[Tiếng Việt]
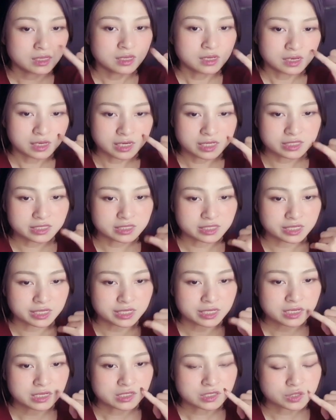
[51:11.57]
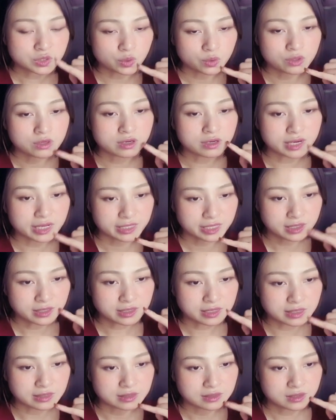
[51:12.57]
linh khí số lượng là nhất
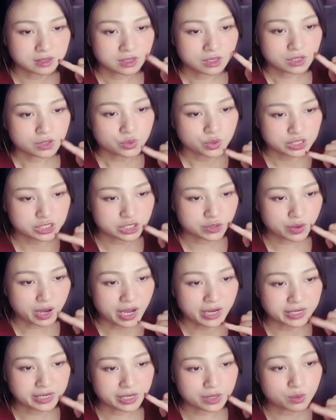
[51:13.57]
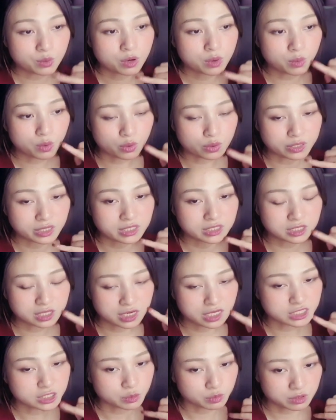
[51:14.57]
định thủy triều hải này cũng không ổn định như
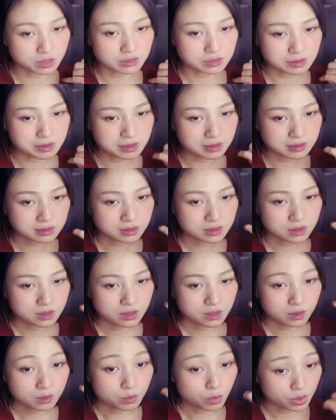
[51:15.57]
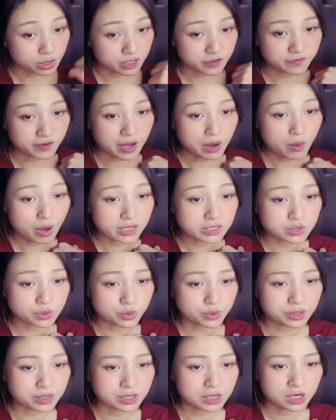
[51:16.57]
là trong tưởng tượng một khi phá hoại
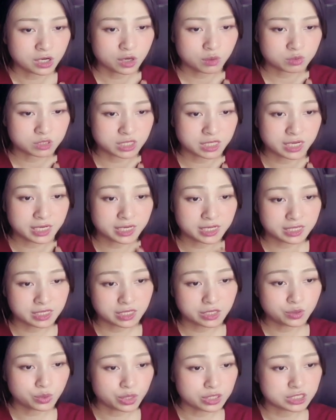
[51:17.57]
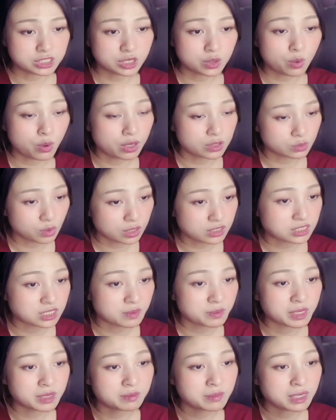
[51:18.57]
rồi không chỉ là linh khí thủy triều hoàn toàn sẽ
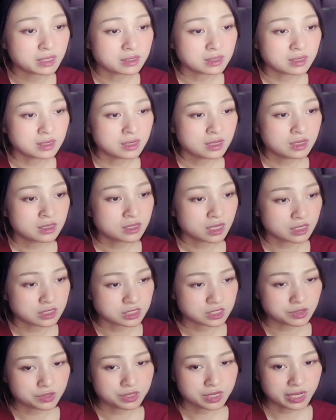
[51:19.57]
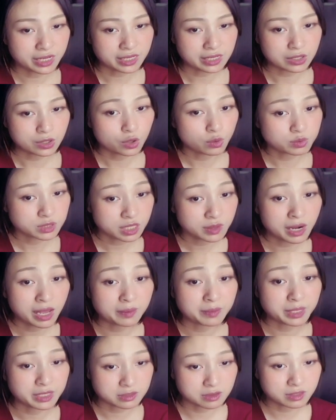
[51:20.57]
biến mất thần giới này cũng sẽ là
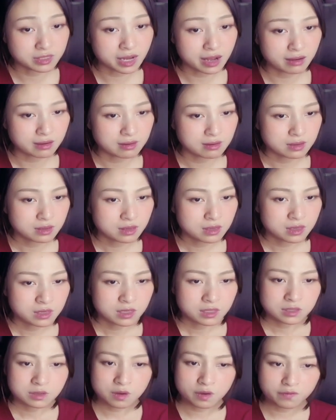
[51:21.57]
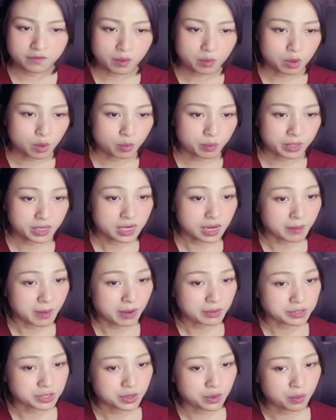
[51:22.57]
bị thương nặng thương vong không biết là
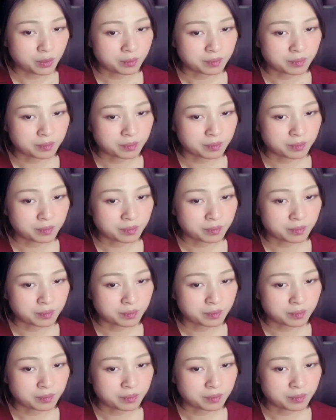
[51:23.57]
bao nhiêu